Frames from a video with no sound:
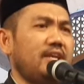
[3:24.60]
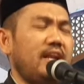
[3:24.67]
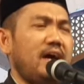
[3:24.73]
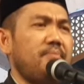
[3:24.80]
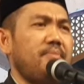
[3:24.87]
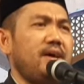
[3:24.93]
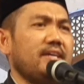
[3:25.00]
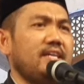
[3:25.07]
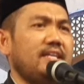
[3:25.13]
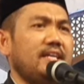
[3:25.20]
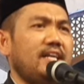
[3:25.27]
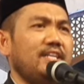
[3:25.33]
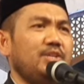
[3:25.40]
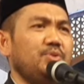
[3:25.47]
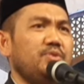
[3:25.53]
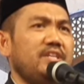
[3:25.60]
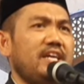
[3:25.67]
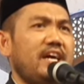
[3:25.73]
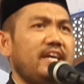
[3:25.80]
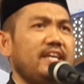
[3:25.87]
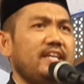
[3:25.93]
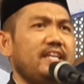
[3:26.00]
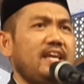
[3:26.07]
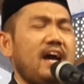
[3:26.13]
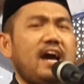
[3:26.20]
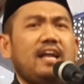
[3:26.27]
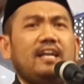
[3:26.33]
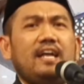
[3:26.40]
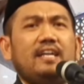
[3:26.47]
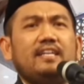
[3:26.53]
selama kita di dunia ini
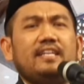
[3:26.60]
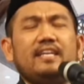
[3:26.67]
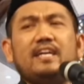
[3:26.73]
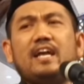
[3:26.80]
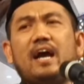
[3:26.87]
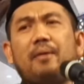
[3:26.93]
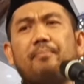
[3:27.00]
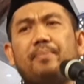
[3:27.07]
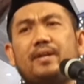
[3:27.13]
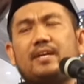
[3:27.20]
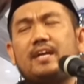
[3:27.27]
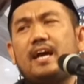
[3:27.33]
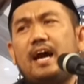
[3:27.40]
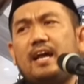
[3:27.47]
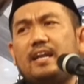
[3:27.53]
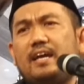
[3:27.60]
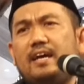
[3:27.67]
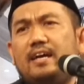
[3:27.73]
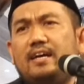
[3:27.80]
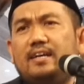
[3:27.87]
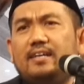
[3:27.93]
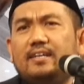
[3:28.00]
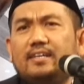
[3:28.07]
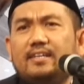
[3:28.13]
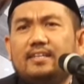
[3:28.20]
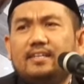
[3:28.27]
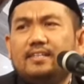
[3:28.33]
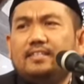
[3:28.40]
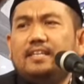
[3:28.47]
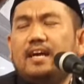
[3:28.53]
ada tiga perkara
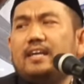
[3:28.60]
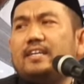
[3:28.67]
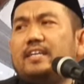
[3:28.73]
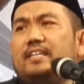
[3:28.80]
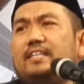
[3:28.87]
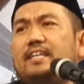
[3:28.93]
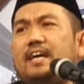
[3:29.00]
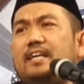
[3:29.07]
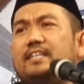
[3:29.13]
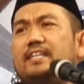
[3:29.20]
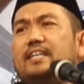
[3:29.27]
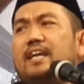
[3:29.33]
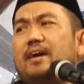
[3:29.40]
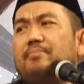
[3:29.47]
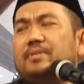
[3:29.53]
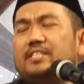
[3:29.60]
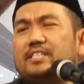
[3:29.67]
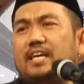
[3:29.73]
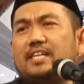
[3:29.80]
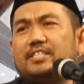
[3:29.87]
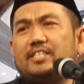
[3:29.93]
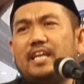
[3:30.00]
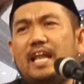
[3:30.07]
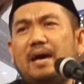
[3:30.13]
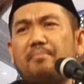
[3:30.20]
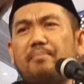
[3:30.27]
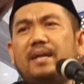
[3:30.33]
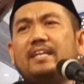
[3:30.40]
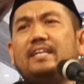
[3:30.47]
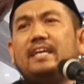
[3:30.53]
yang kita tidak bisa
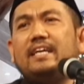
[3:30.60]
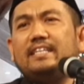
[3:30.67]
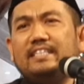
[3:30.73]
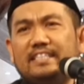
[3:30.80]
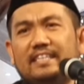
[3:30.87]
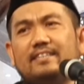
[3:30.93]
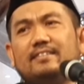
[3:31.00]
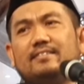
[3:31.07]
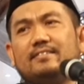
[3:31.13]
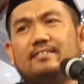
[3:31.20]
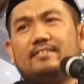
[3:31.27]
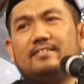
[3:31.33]
selamat darinya.